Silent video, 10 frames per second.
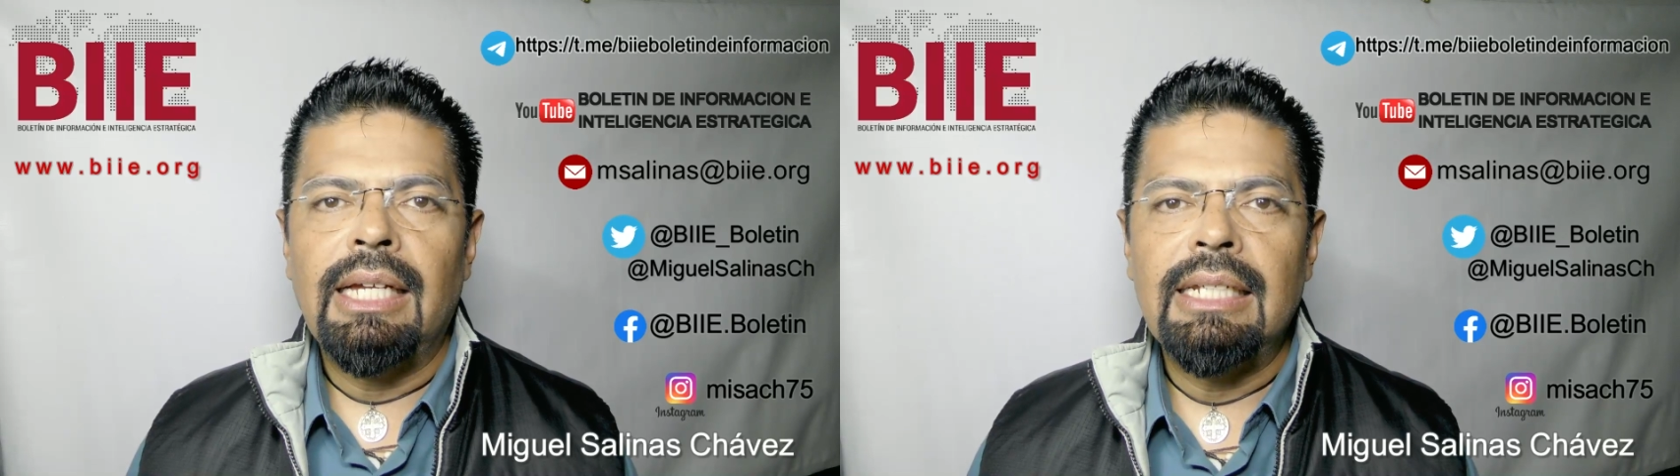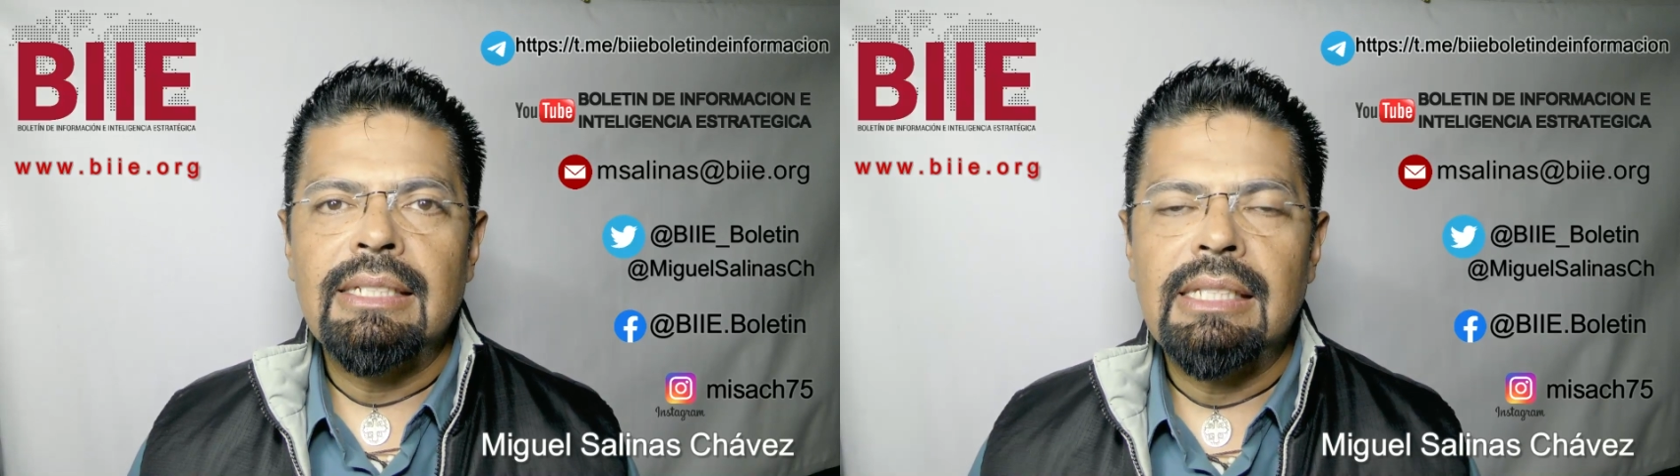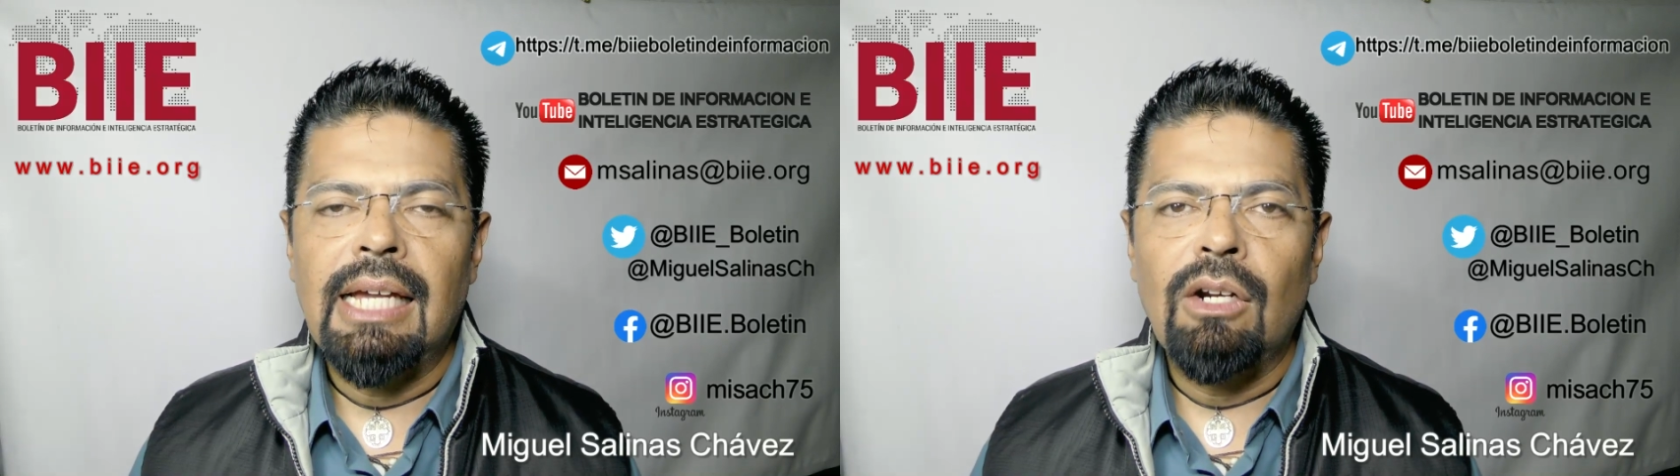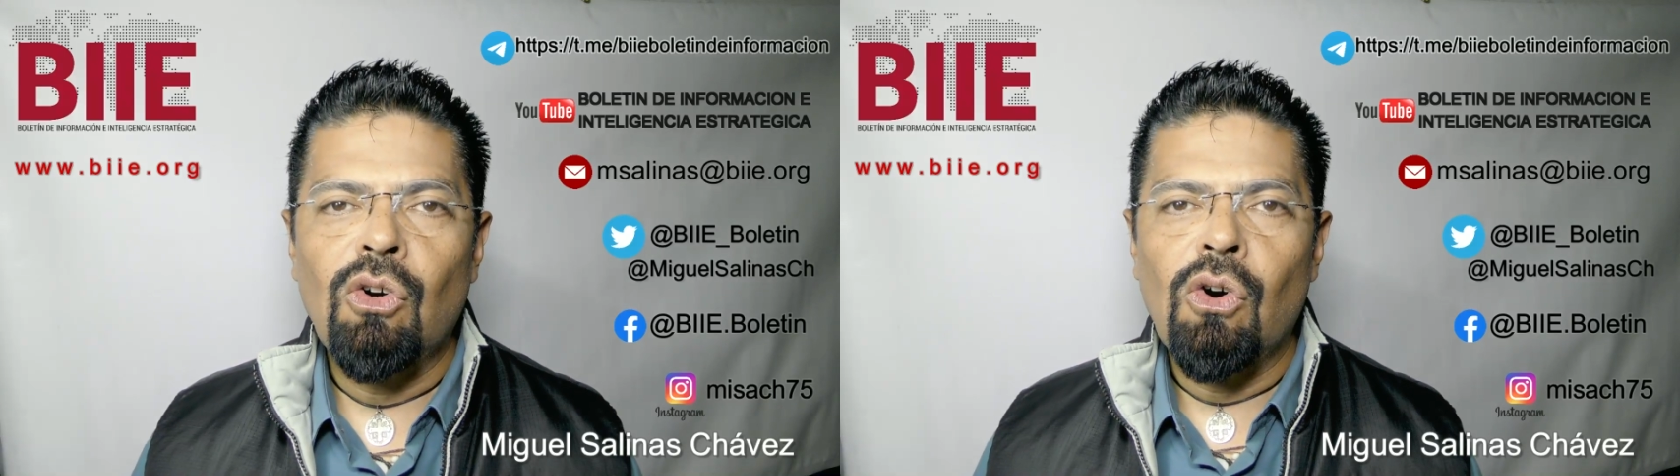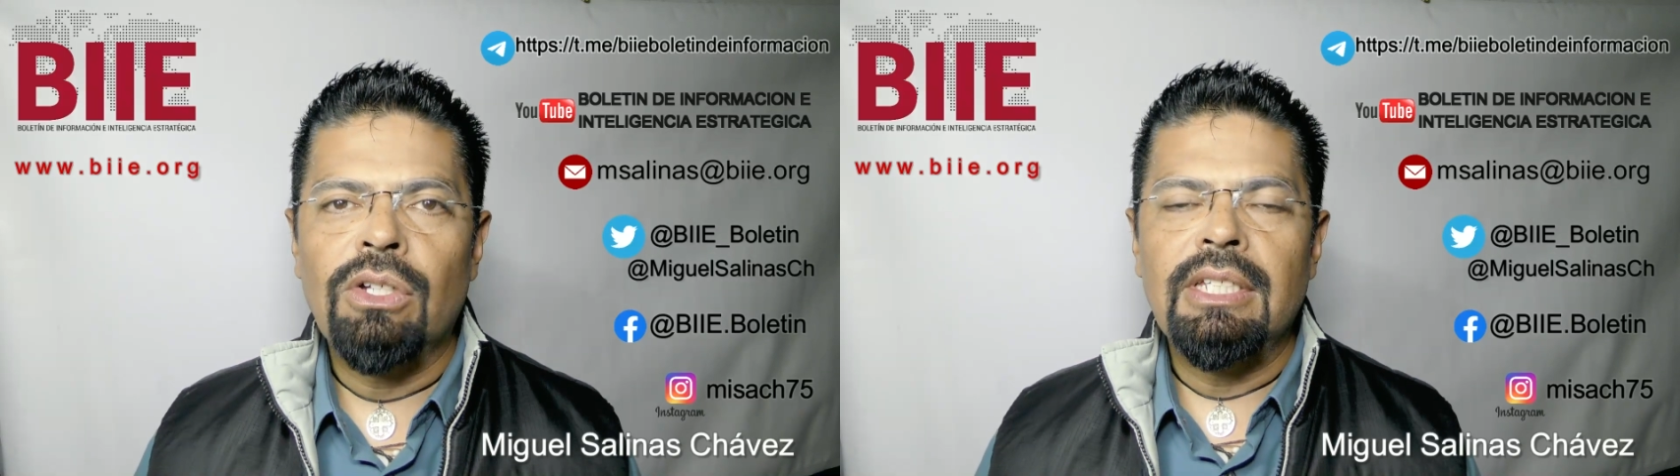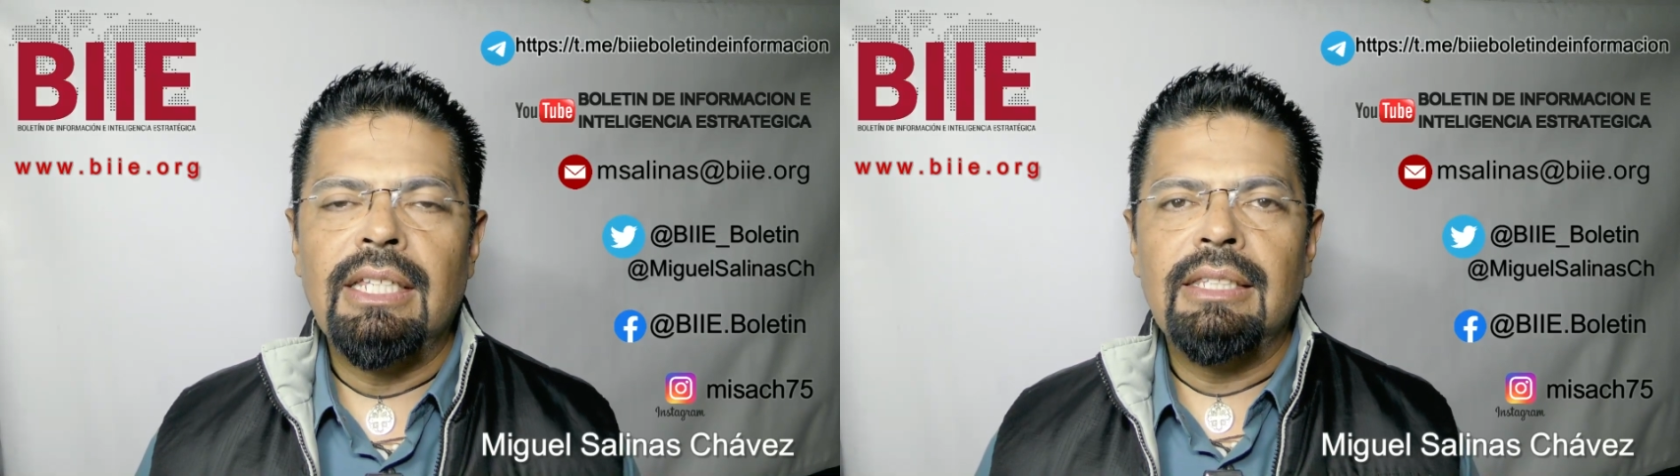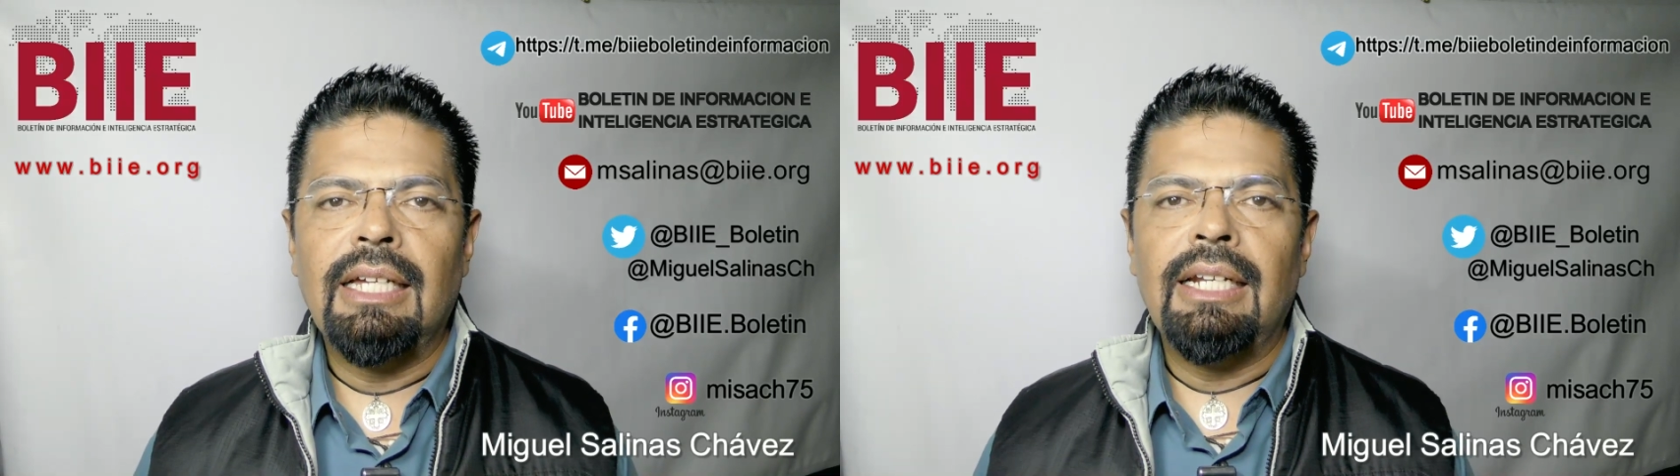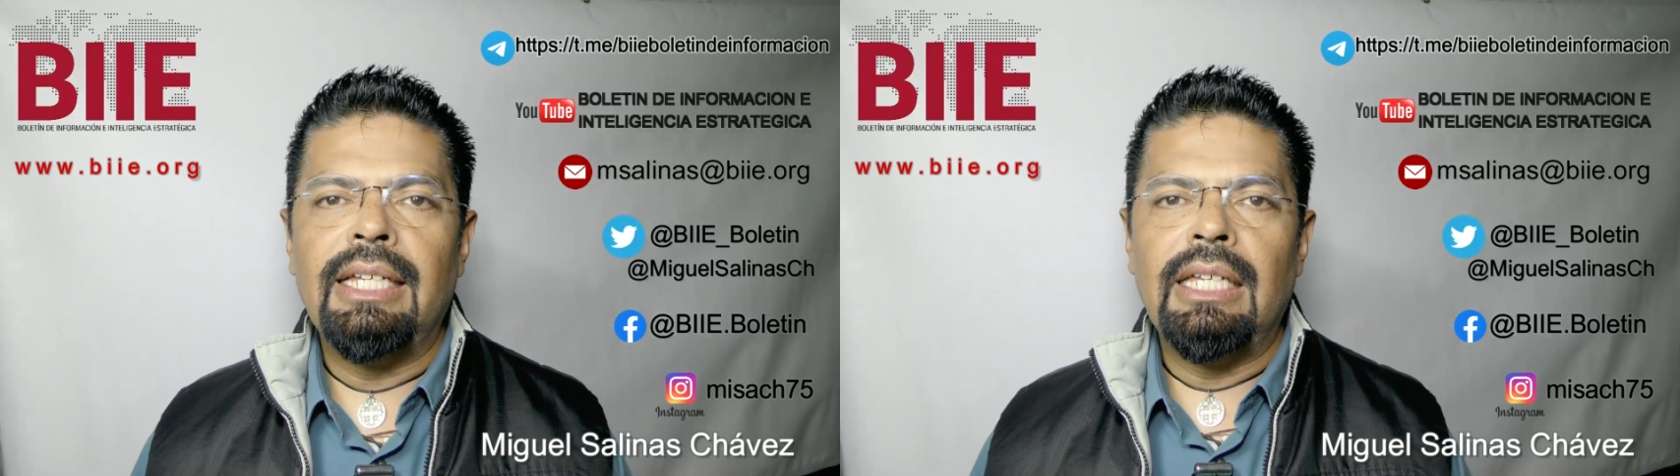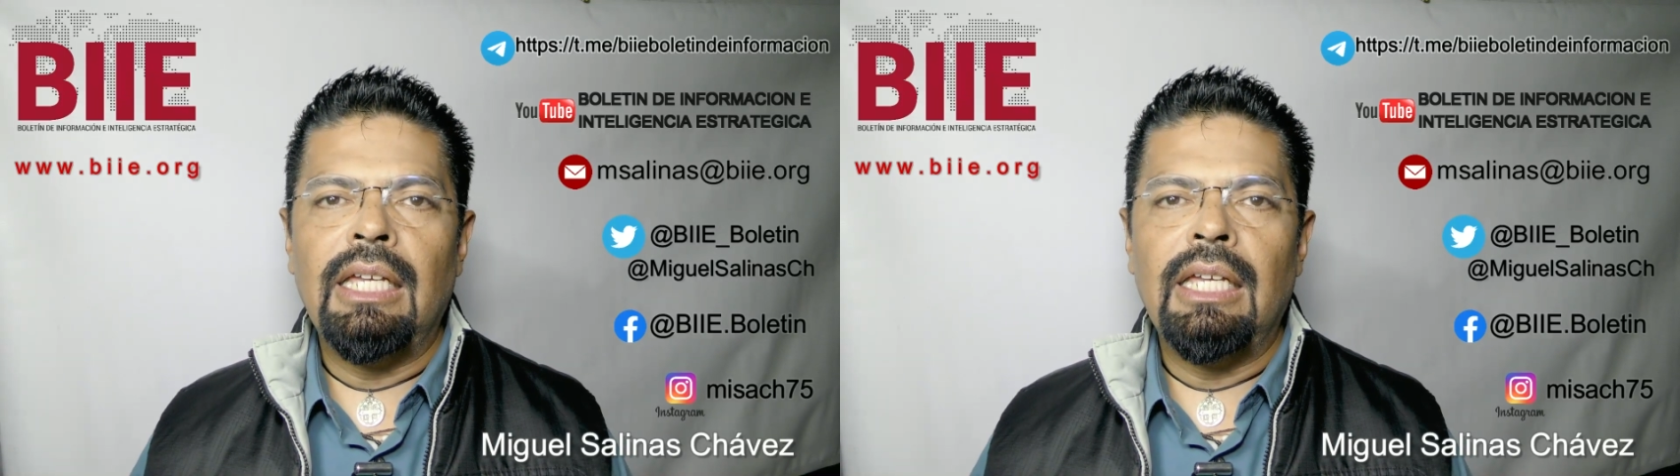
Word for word: cristiano occidental